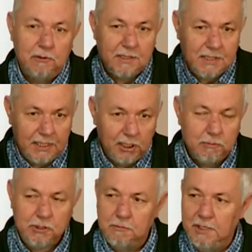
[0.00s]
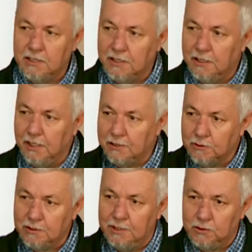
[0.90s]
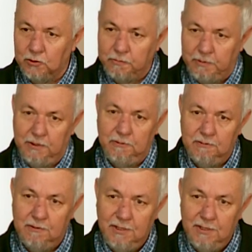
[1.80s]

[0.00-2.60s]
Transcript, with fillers: dla Starego Przymierza, Jezus Chrystus był,